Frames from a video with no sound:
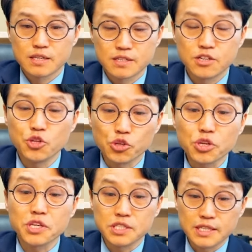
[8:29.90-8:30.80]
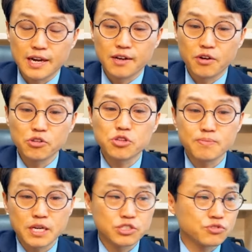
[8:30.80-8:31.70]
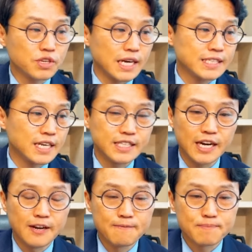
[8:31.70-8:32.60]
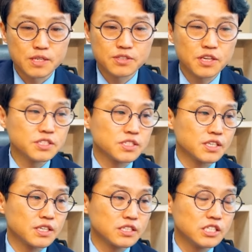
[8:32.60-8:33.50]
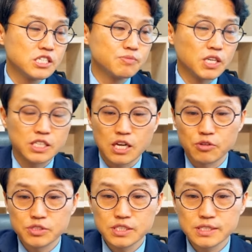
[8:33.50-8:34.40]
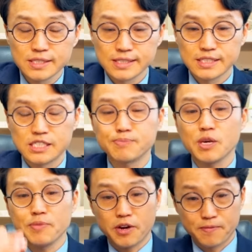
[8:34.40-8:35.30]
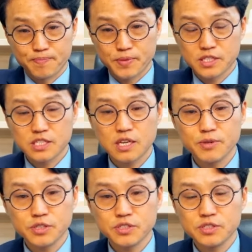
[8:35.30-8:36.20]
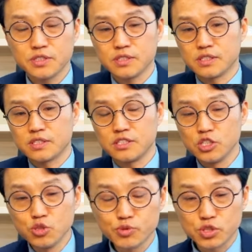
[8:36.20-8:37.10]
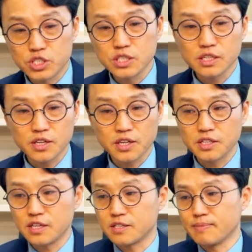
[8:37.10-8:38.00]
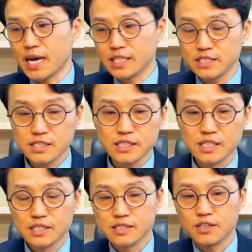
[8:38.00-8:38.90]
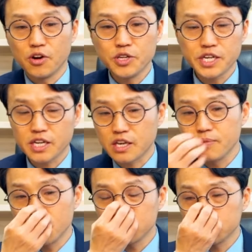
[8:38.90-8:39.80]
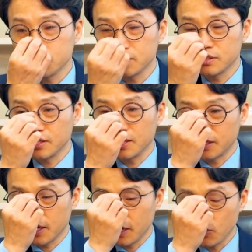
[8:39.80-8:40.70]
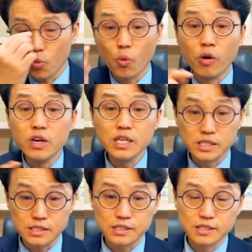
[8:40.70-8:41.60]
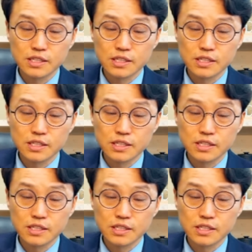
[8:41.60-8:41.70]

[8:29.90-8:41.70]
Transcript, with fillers: 그건 어떤 길이냐, 어떤 방식으로 가능하냐. 그게 이제 이십 장에 나오는 십계명. 십계명은 그 이후부터 진행되게 될 그 많은 언약의 계명들에 대한 원리들,